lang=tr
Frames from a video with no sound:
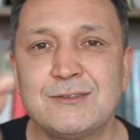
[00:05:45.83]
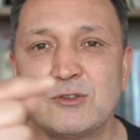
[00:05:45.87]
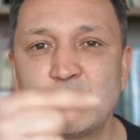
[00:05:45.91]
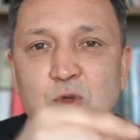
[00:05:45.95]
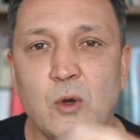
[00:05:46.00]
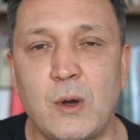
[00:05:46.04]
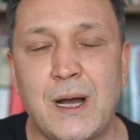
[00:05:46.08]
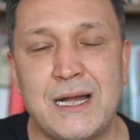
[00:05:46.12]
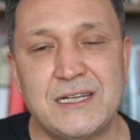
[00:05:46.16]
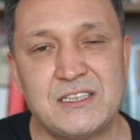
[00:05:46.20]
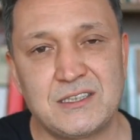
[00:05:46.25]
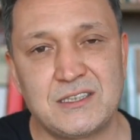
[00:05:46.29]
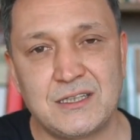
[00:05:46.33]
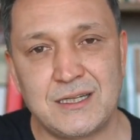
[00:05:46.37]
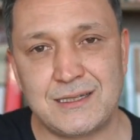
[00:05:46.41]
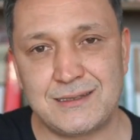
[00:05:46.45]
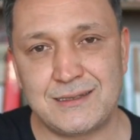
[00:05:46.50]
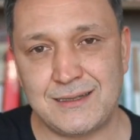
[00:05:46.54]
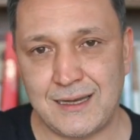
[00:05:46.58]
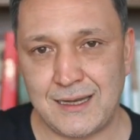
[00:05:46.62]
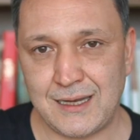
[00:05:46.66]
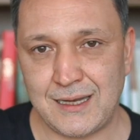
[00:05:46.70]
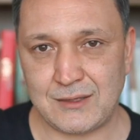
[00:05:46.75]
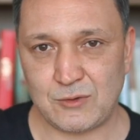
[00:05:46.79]

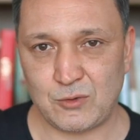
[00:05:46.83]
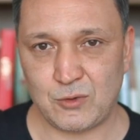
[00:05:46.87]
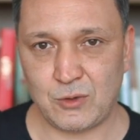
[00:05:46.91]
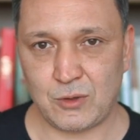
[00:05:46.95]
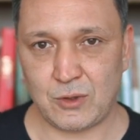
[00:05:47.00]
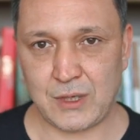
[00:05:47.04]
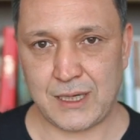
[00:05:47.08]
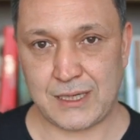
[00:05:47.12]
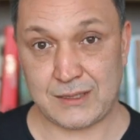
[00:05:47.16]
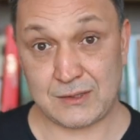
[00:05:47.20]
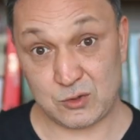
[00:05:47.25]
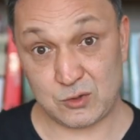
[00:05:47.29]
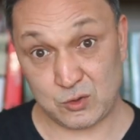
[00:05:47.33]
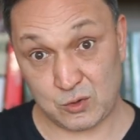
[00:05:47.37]
soğancıları denetliyorlardı